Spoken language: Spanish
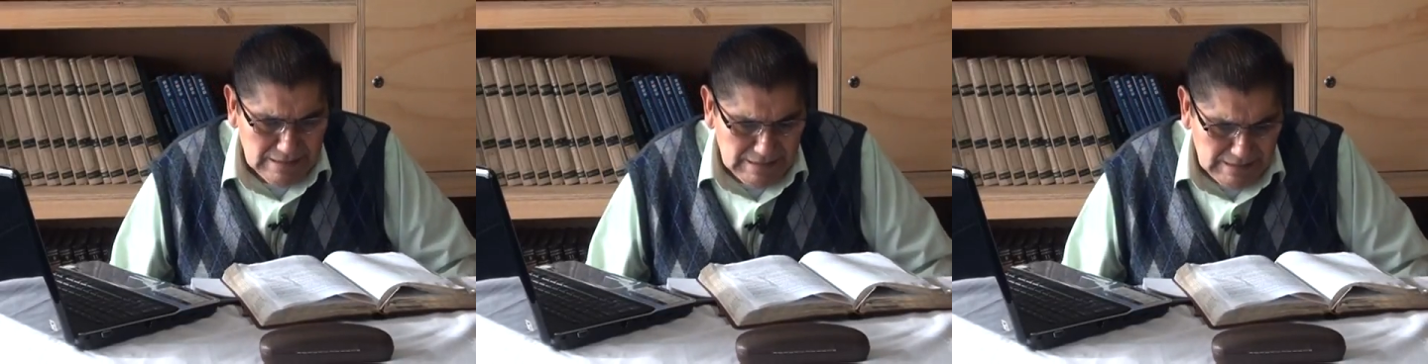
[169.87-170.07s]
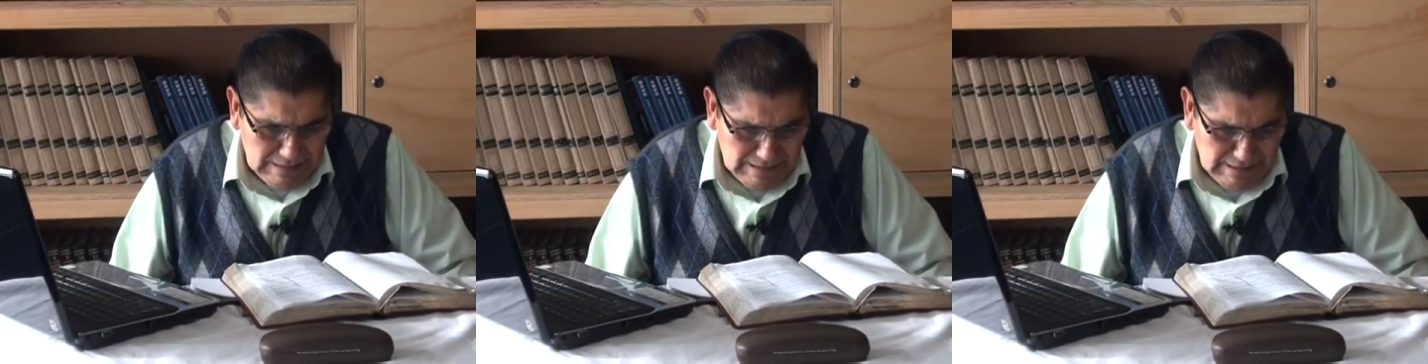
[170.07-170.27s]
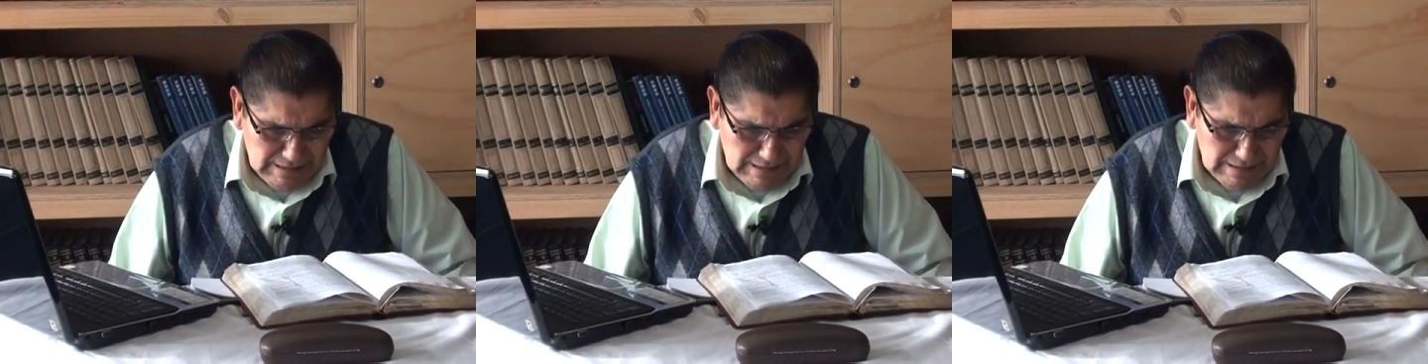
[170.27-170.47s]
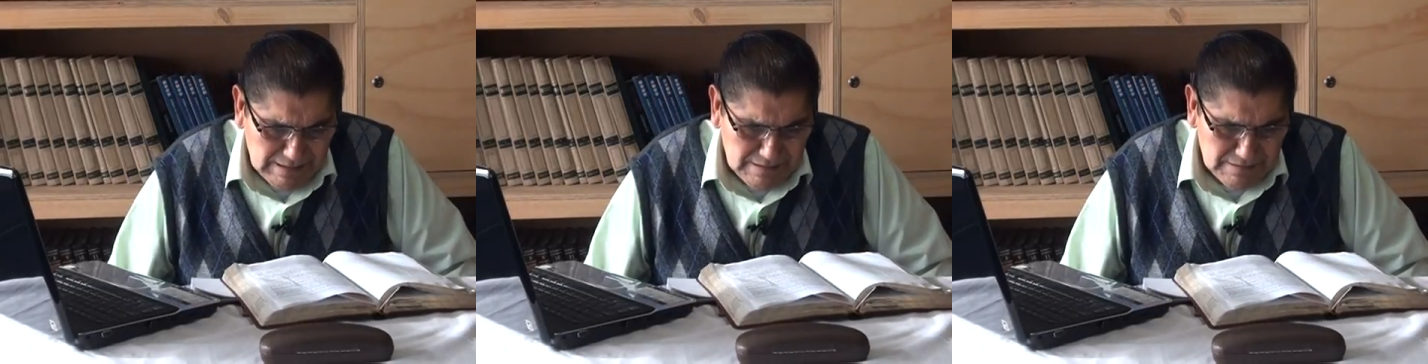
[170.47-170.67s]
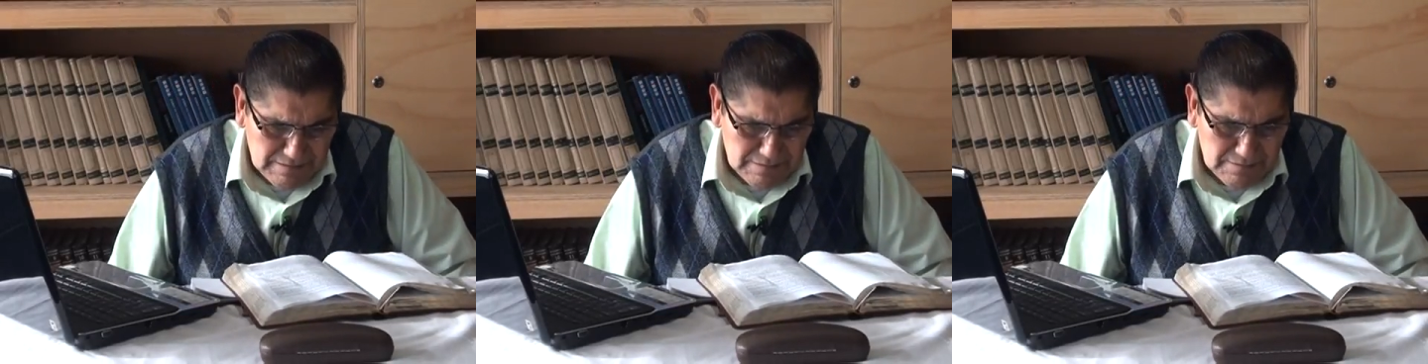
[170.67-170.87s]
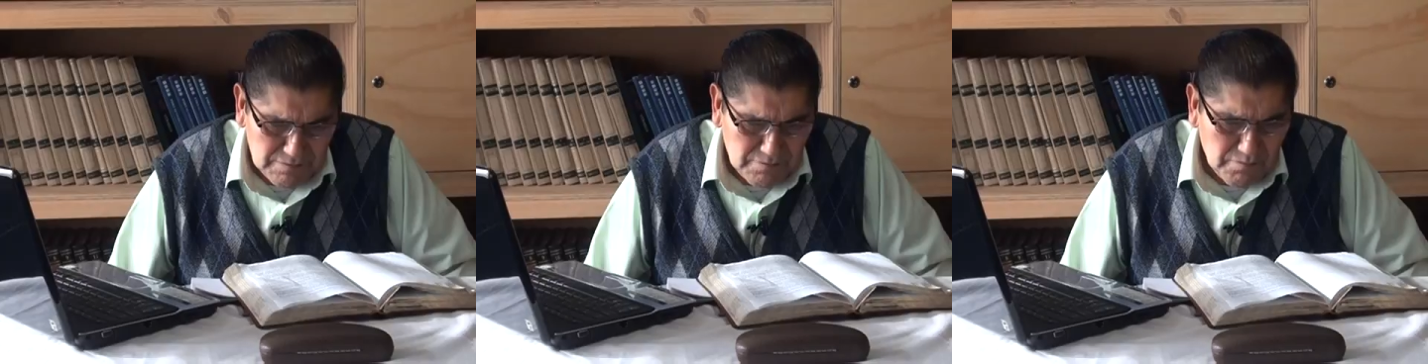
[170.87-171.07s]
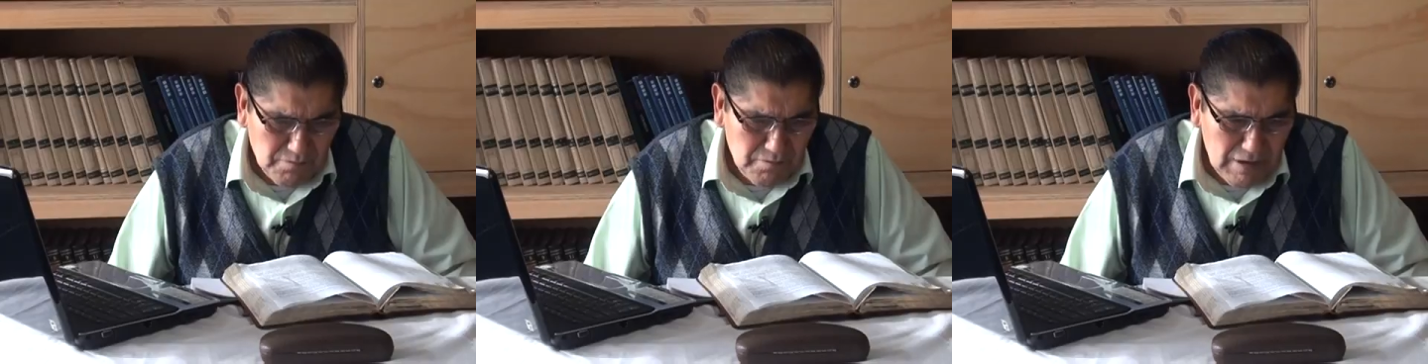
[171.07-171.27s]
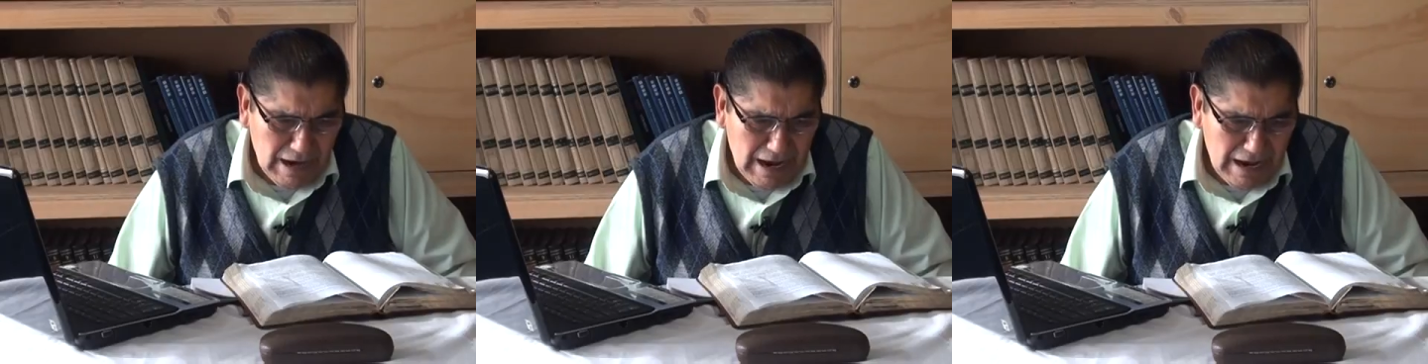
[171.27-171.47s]
eh,
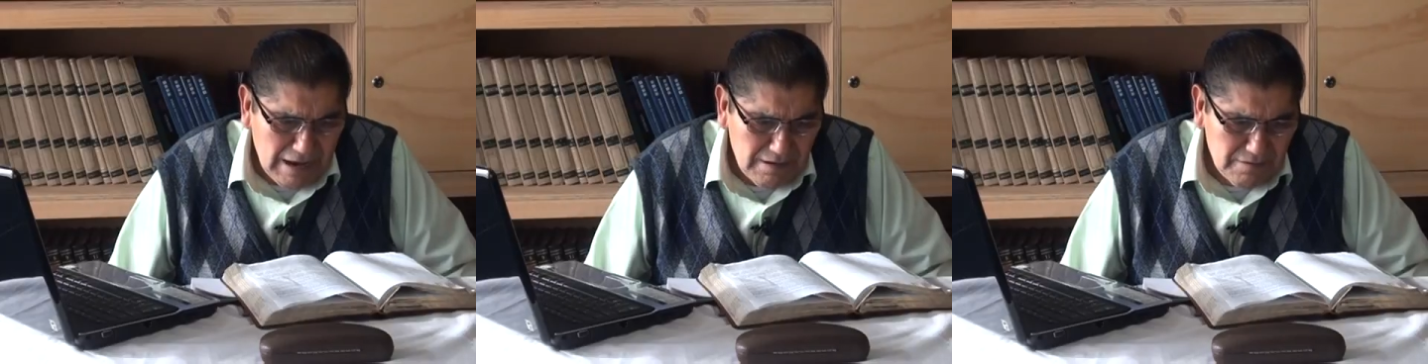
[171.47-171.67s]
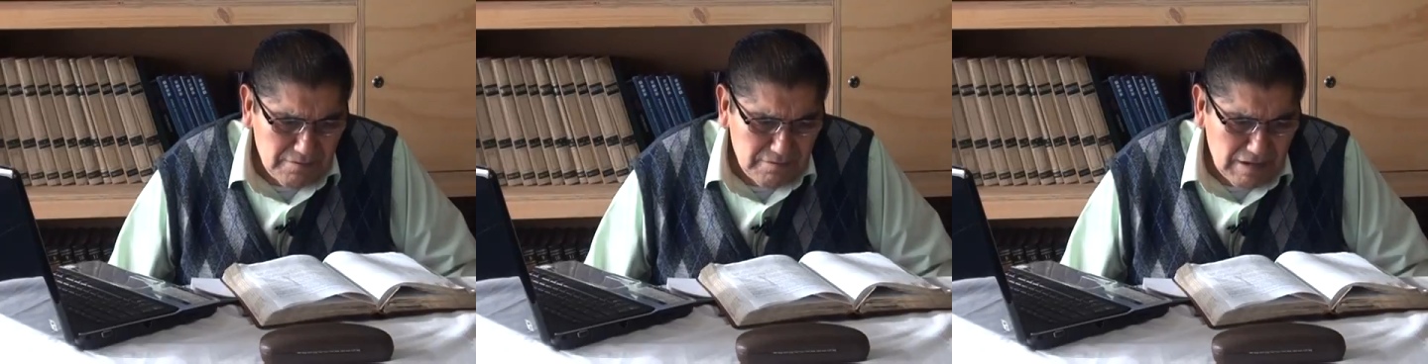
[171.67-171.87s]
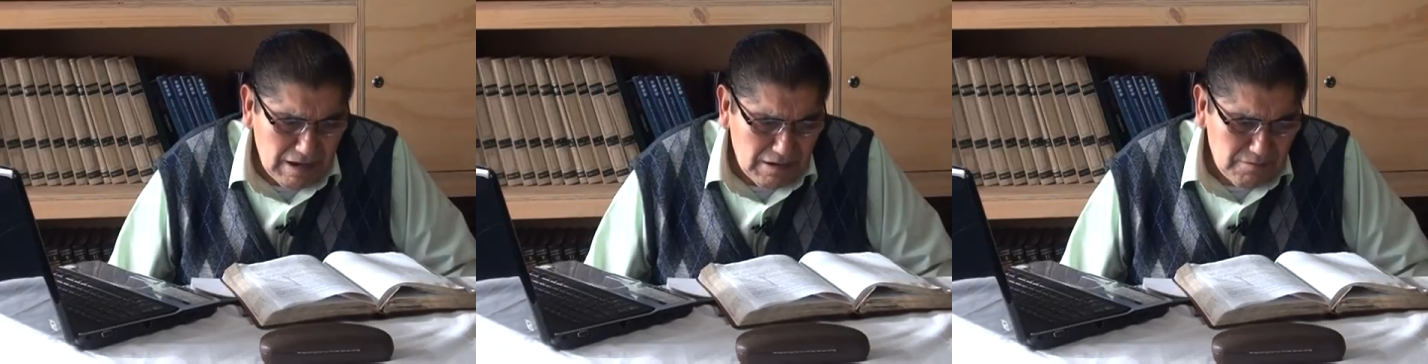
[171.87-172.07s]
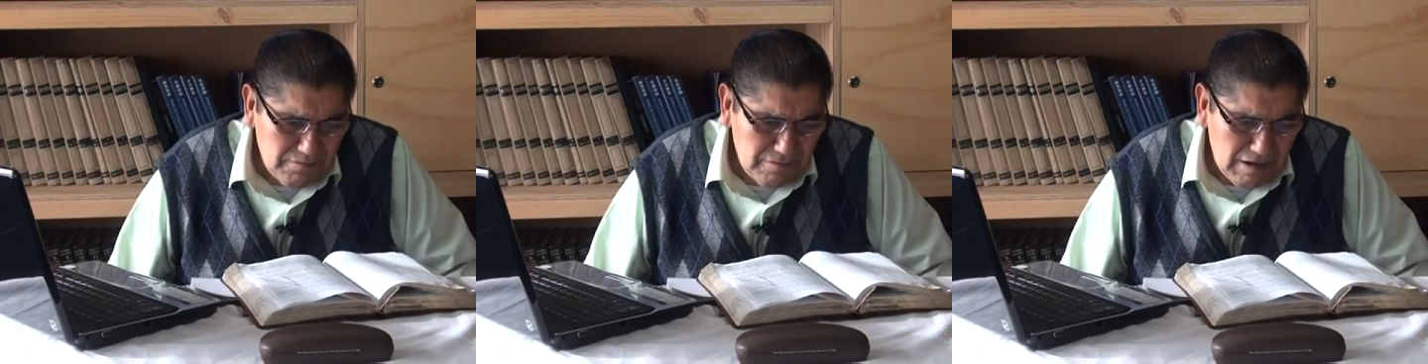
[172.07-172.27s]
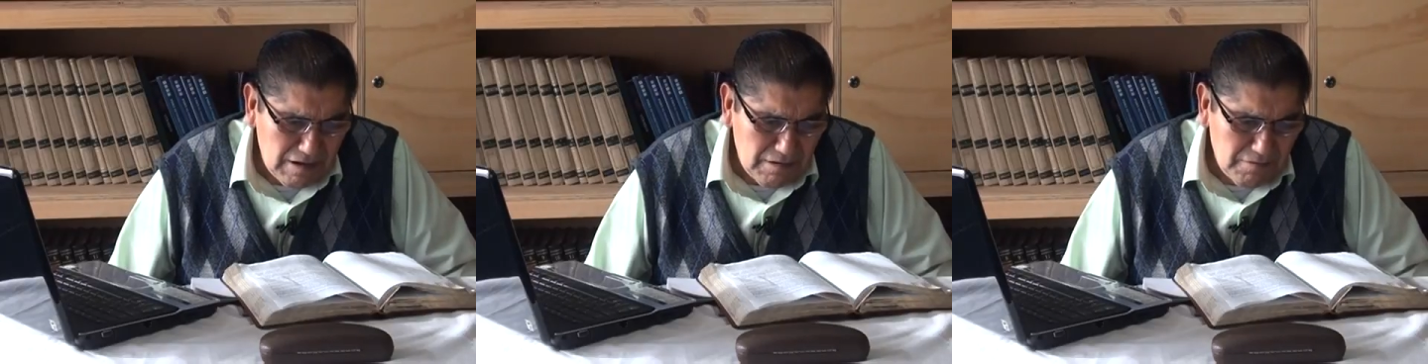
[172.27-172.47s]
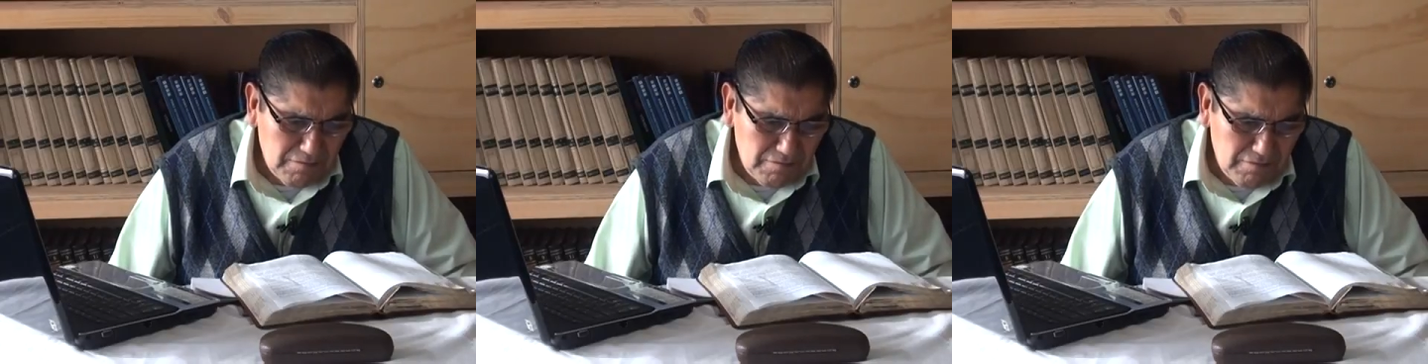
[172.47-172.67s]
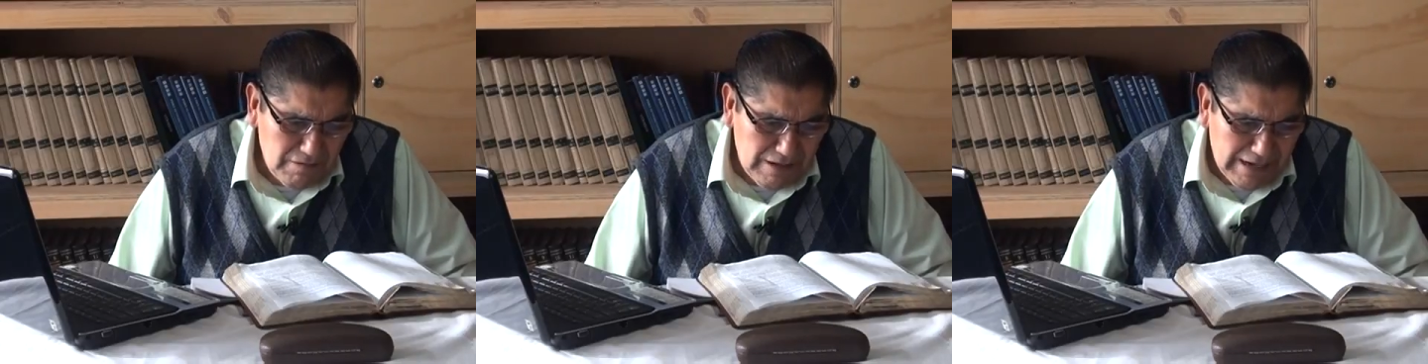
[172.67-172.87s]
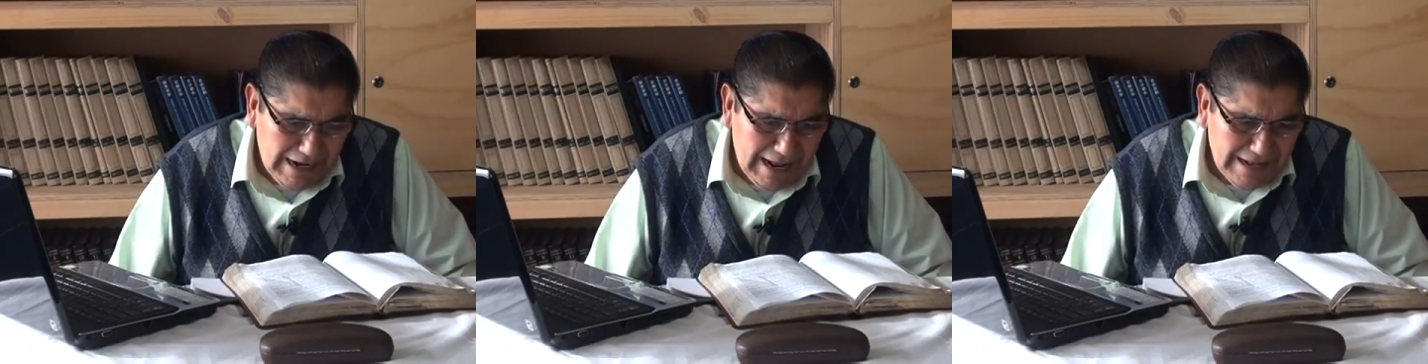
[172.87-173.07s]

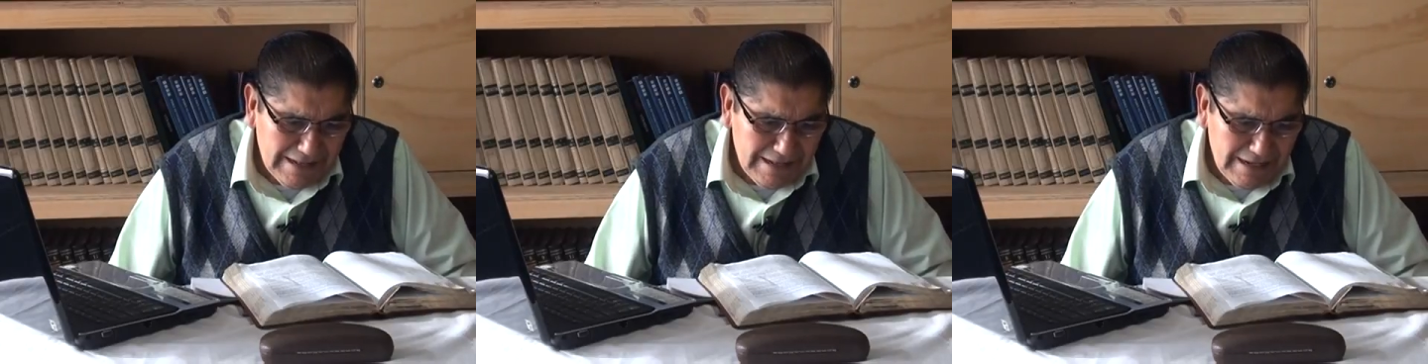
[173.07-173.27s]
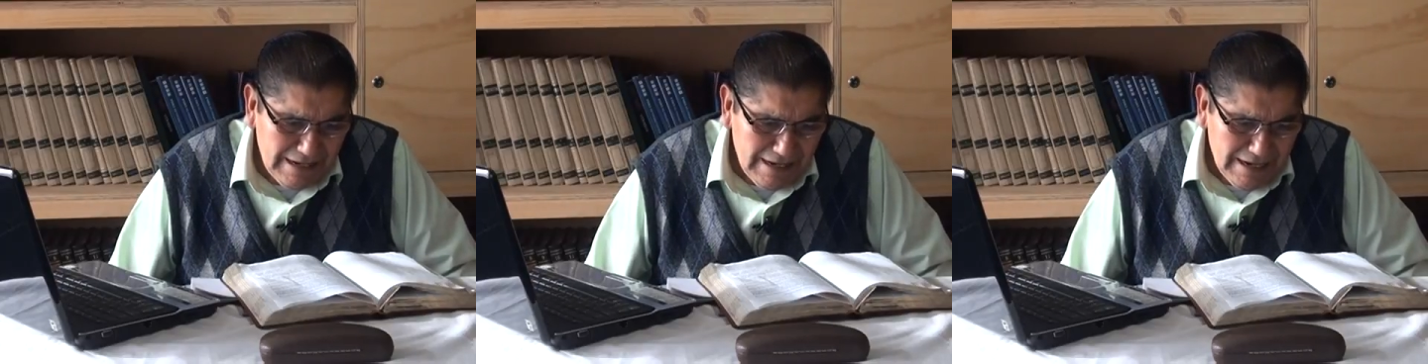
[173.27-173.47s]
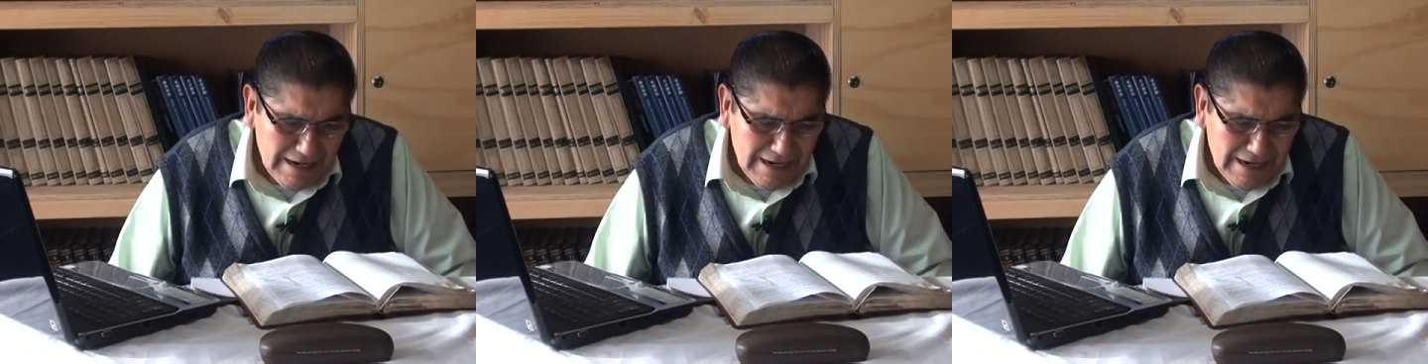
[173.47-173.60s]
un gran